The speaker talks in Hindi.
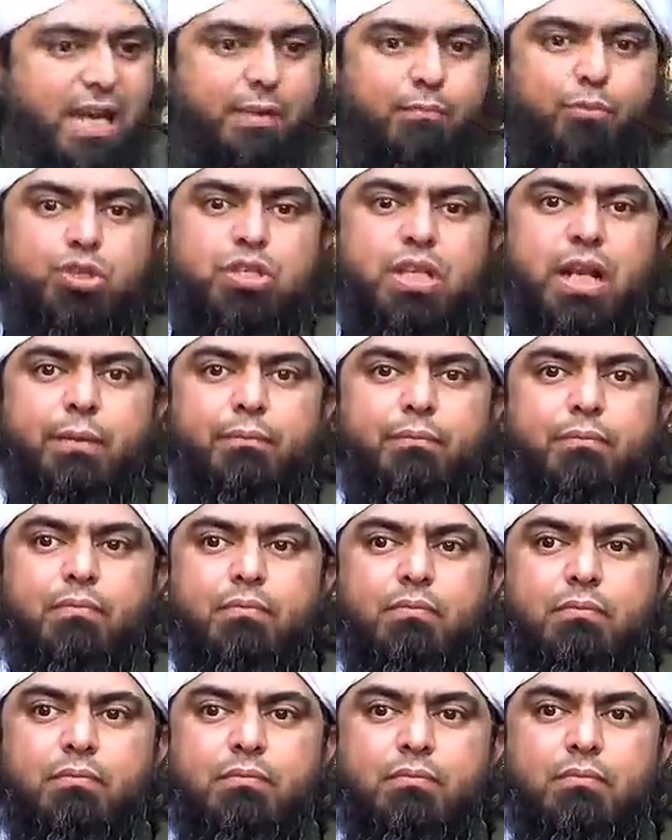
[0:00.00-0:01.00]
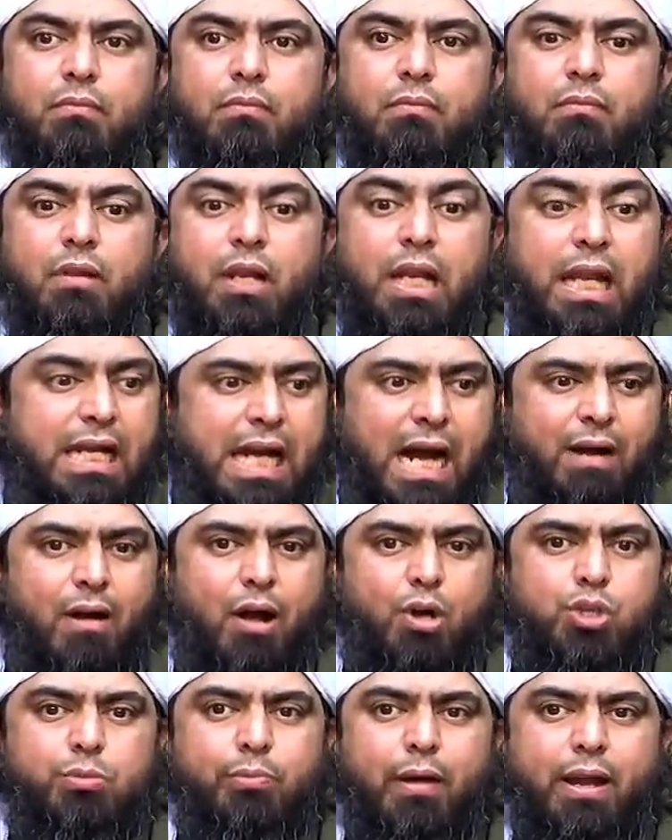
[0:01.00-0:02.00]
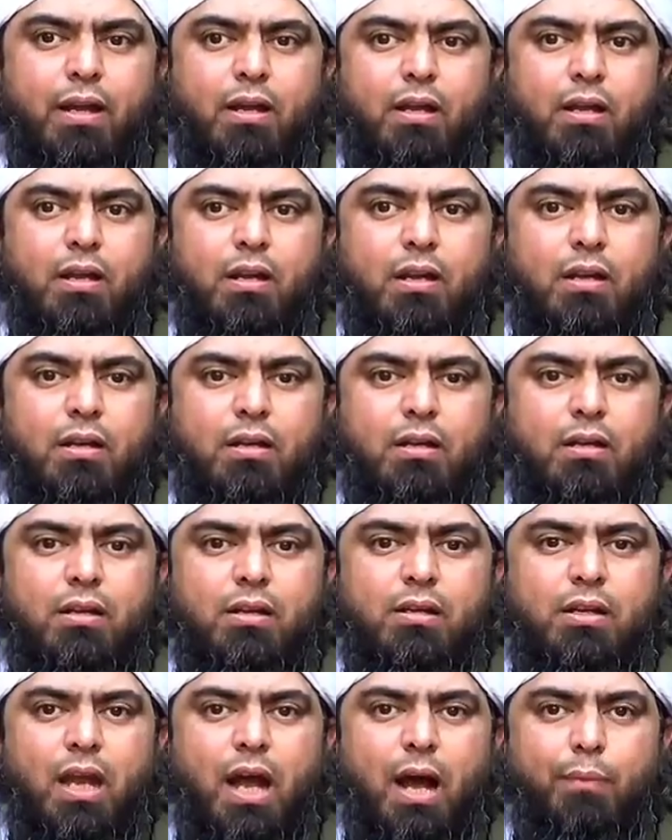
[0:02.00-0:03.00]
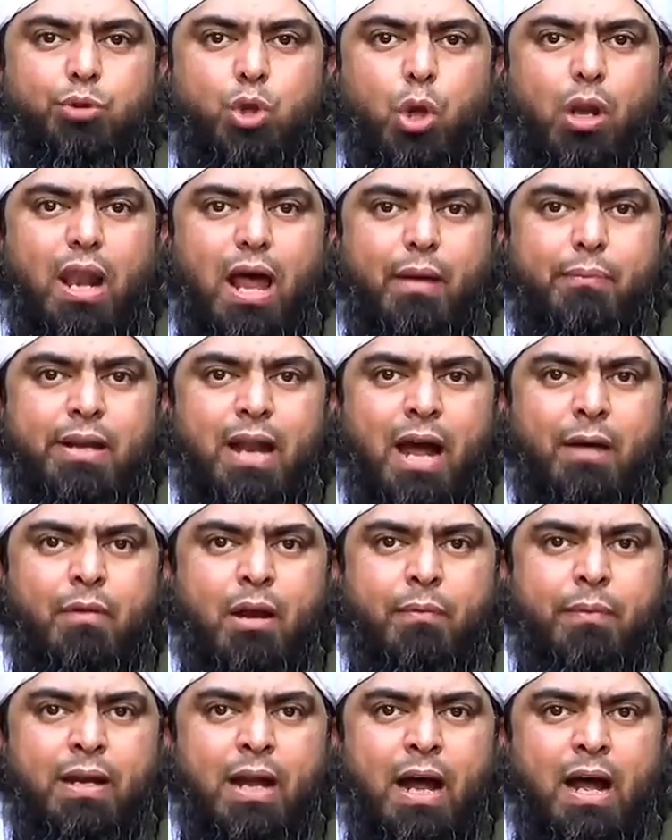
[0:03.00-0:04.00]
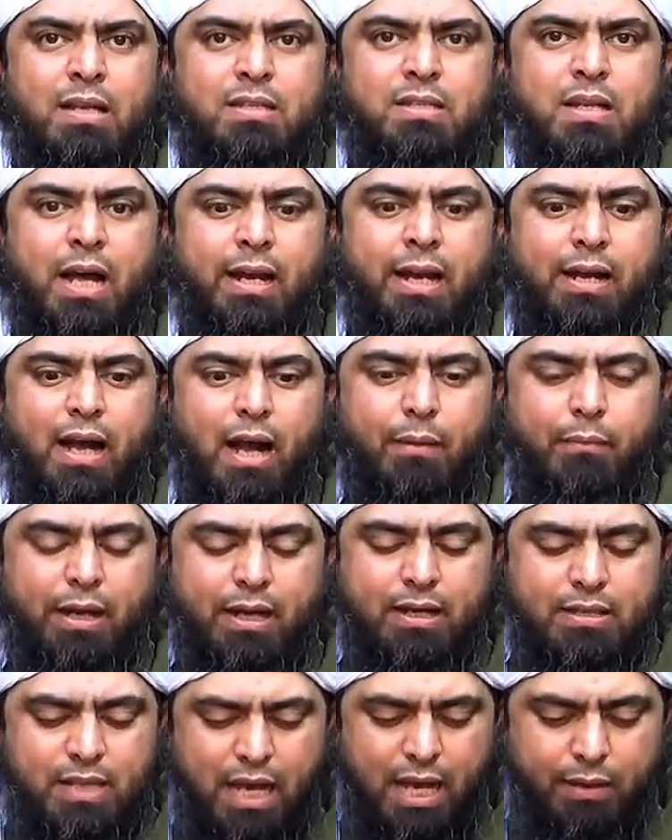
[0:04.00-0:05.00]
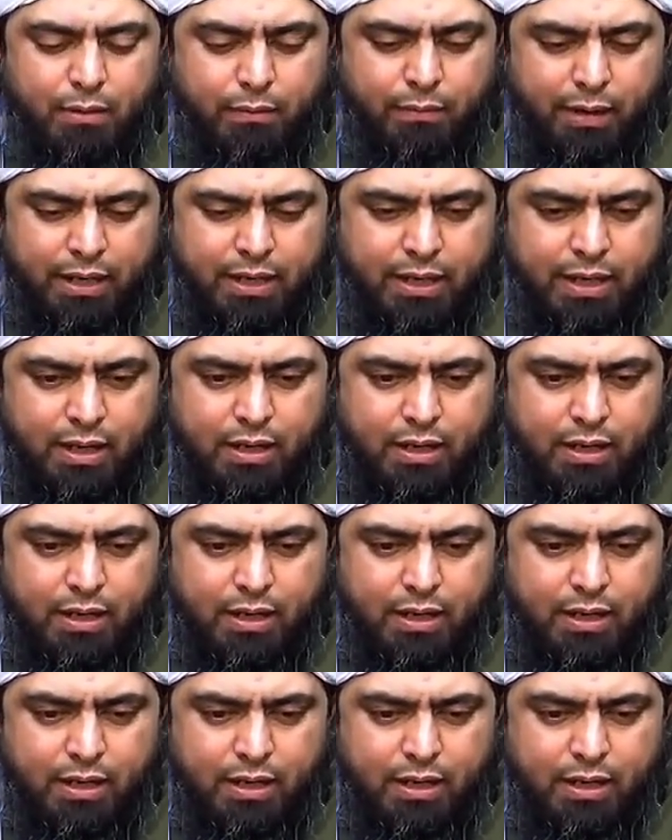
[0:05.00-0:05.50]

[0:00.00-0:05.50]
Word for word: सही मुस्लिम लिखा हुआ उसमें कि अब्दुल्ला बिन अमर बिन आस खान काबे के साय में बैठे